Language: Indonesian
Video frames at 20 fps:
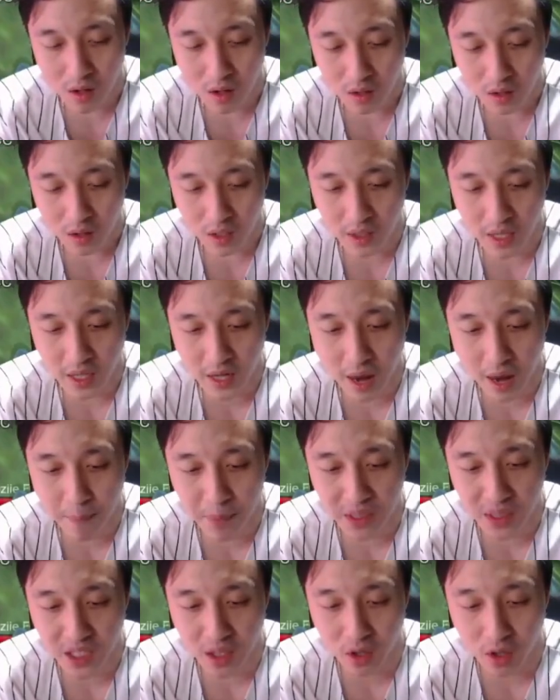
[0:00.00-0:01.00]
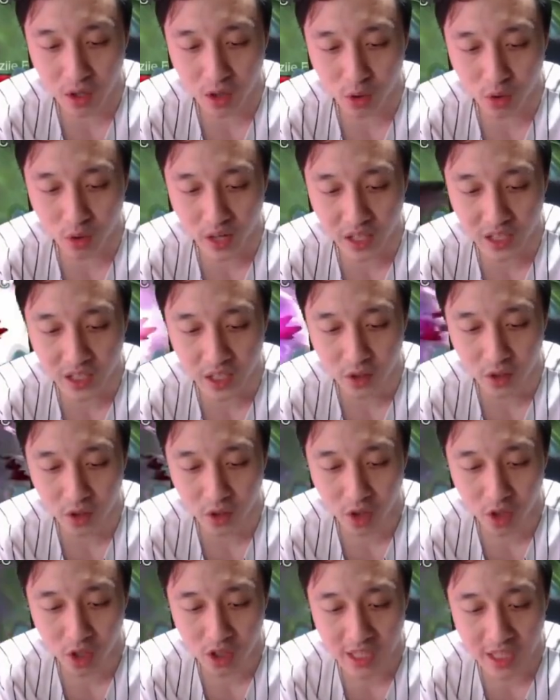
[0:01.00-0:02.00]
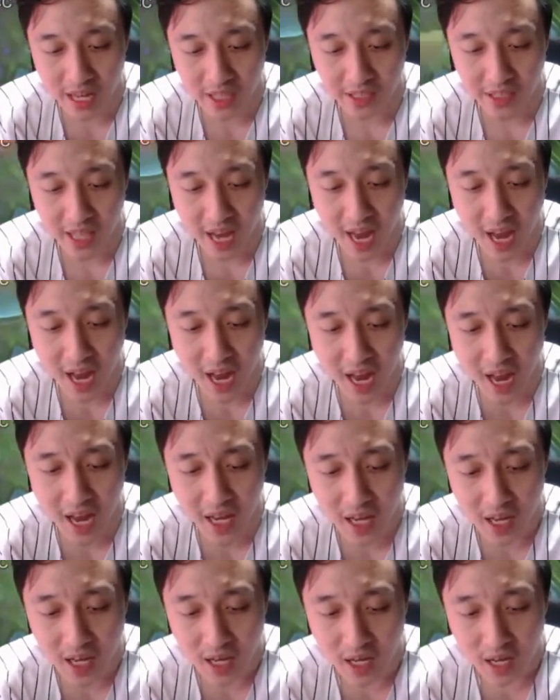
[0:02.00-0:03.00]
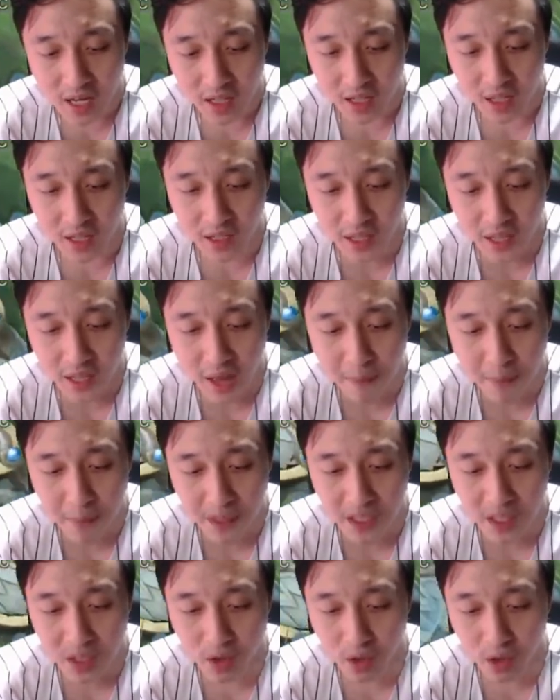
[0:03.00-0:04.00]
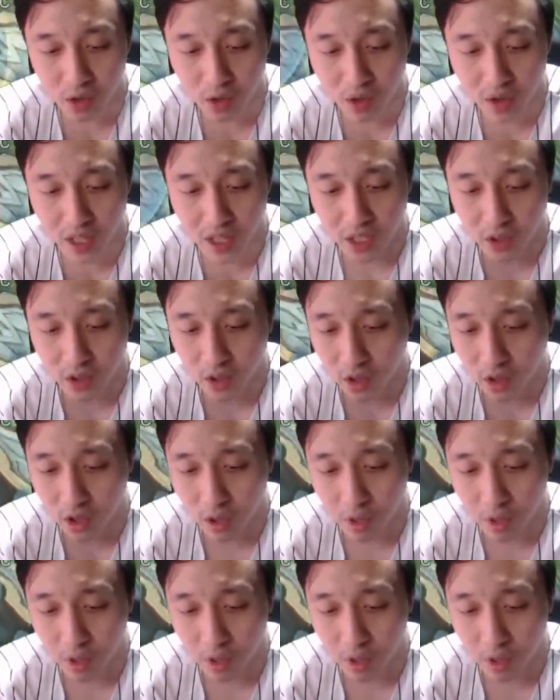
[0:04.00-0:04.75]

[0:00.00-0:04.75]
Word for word: Kita dapetin gold turret dulu, santai. Kita dapetin gold turret dulu,